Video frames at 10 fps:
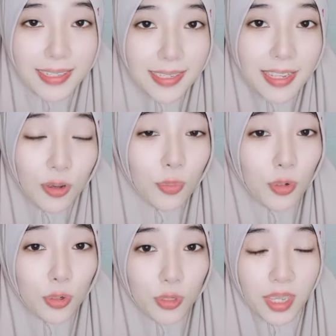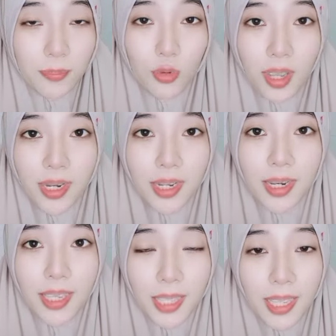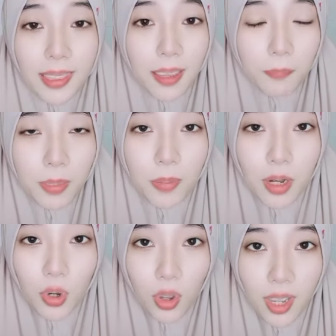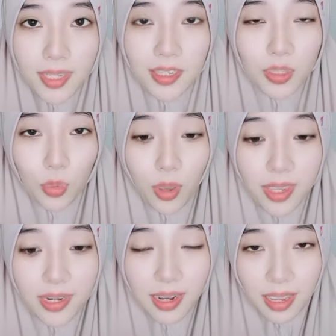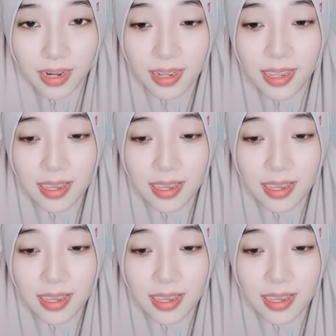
Nah, di sini aku meluruskan, bukan diniatkan tapi berdoa sesuai dengan